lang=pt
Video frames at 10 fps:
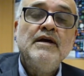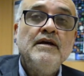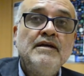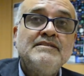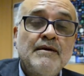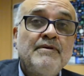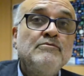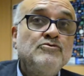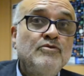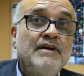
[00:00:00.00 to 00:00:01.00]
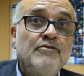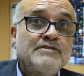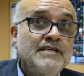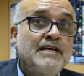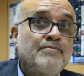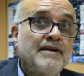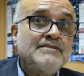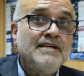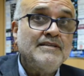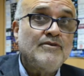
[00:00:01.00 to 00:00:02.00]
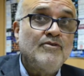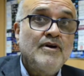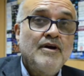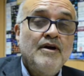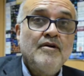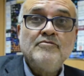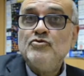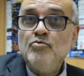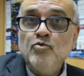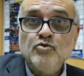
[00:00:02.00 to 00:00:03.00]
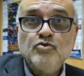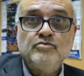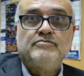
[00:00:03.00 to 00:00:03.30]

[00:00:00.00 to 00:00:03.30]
e sabemos o que vocês representam no mundo,